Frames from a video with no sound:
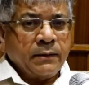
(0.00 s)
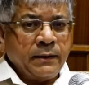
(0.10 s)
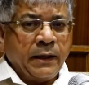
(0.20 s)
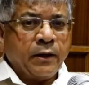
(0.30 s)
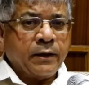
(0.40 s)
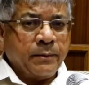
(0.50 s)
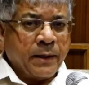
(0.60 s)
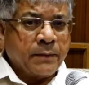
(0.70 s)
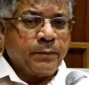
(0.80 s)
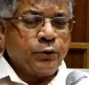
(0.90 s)
दिल और
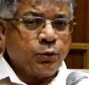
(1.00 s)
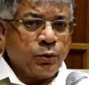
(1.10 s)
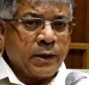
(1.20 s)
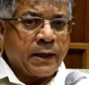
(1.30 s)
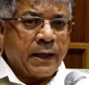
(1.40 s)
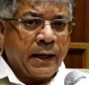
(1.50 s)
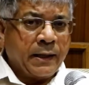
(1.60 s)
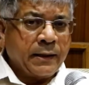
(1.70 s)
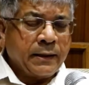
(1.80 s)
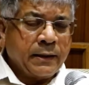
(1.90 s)
दिमाग पे चोट कर रहा है
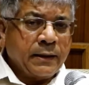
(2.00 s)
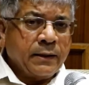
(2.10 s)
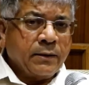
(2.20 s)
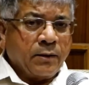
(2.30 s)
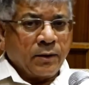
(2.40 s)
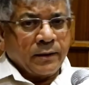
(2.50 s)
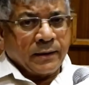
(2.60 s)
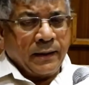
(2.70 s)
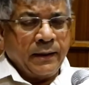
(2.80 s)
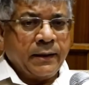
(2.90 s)
और
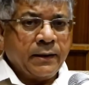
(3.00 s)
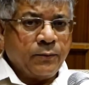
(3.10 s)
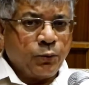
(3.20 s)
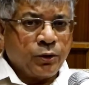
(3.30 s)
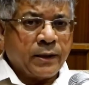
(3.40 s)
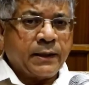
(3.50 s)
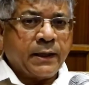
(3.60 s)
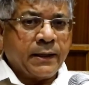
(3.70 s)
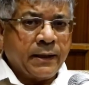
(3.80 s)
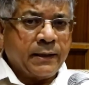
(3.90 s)
इसलिए वो
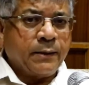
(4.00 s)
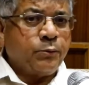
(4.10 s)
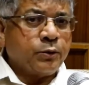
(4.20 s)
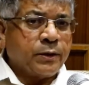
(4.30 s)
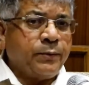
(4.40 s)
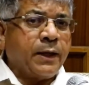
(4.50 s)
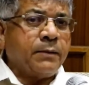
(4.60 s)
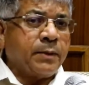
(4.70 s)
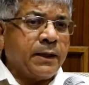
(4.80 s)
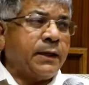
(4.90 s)
सतर्क है कि हम लोग संविधान
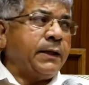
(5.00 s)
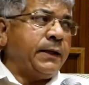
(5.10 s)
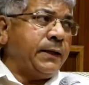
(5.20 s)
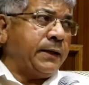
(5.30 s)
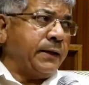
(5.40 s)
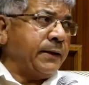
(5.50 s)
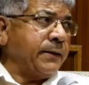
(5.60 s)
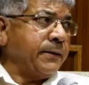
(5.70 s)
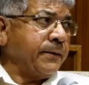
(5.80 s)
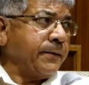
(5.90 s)
बदलने नहीं
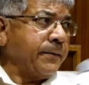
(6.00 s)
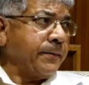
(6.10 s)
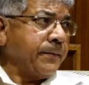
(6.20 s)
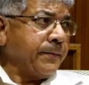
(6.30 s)
देंगे